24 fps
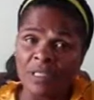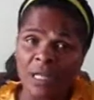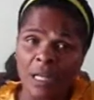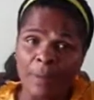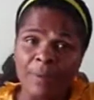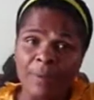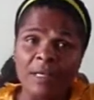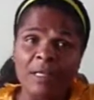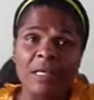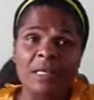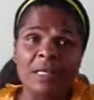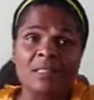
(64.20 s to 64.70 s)
la
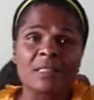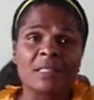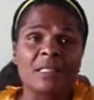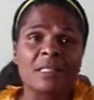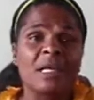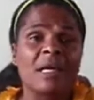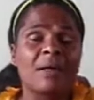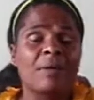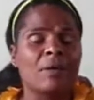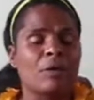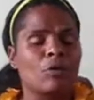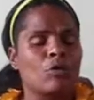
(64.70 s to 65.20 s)

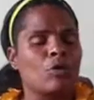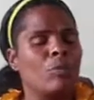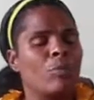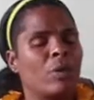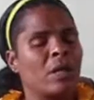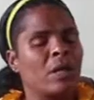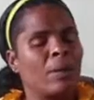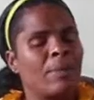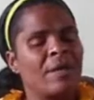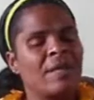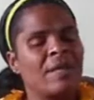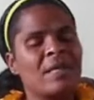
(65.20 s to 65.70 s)
mercancía, como a
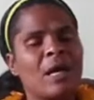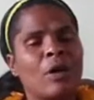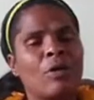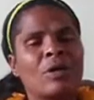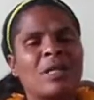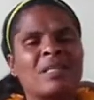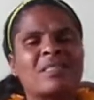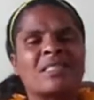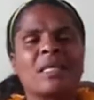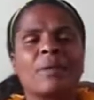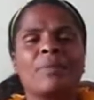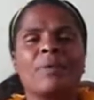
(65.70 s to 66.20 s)
la media hora
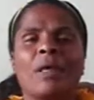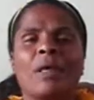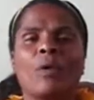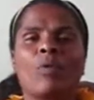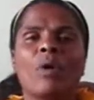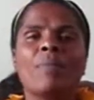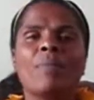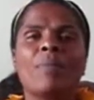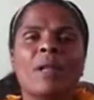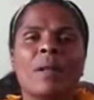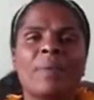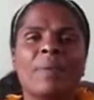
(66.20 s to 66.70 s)
se me
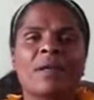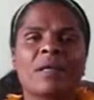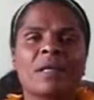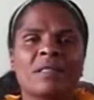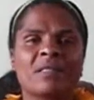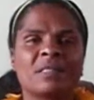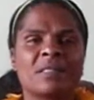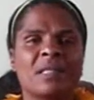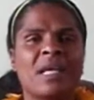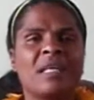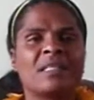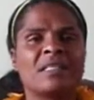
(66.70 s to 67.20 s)
devuelve la
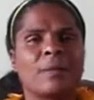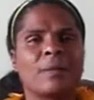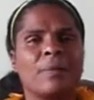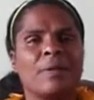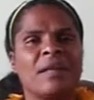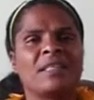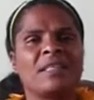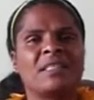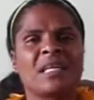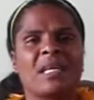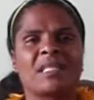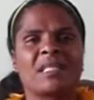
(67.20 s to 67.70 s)
mercancía y se me
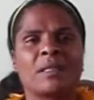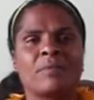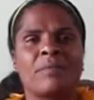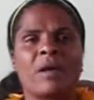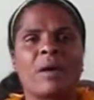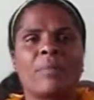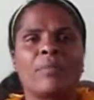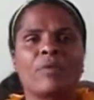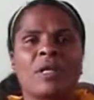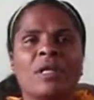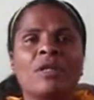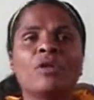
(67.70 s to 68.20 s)
dice que se me va a
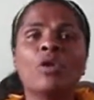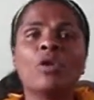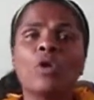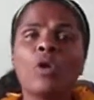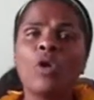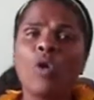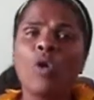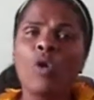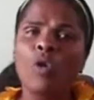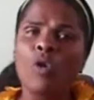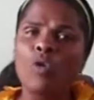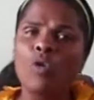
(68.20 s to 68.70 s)
poner
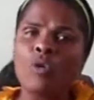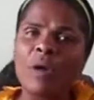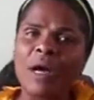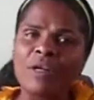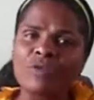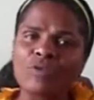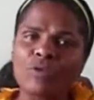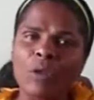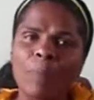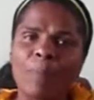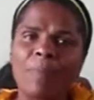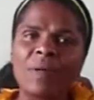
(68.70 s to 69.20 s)
un
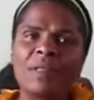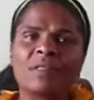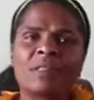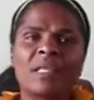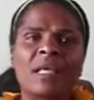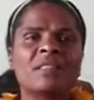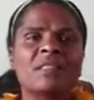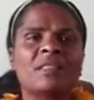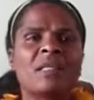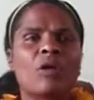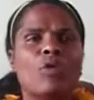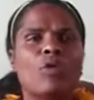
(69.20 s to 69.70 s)
alto
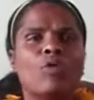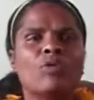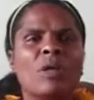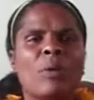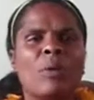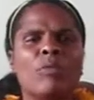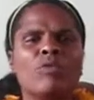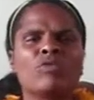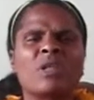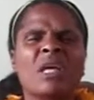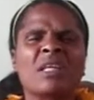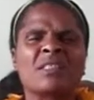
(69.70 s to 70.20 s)
advertencia con una
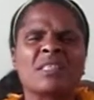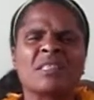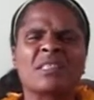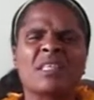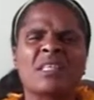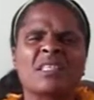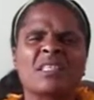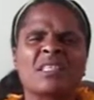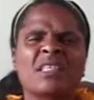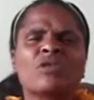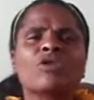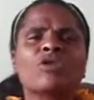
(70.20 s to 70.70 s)
multa de
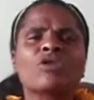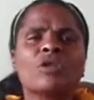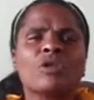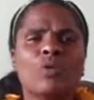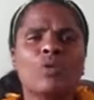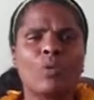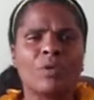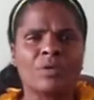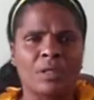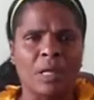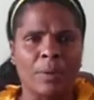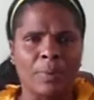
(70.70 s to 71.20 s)

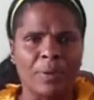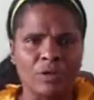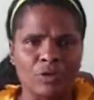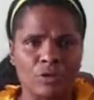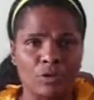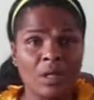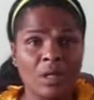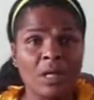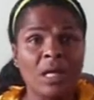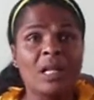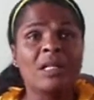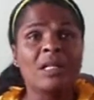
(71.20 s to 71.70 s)
750 pesos,
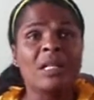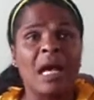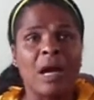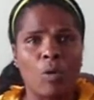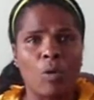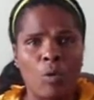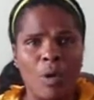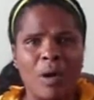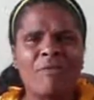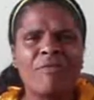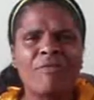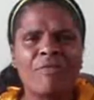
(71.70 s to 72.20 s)
la
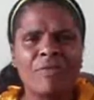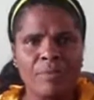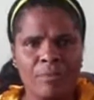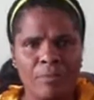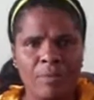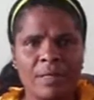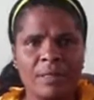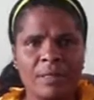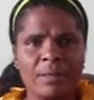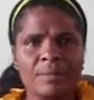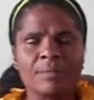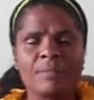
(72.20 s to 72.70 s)
cual firmé.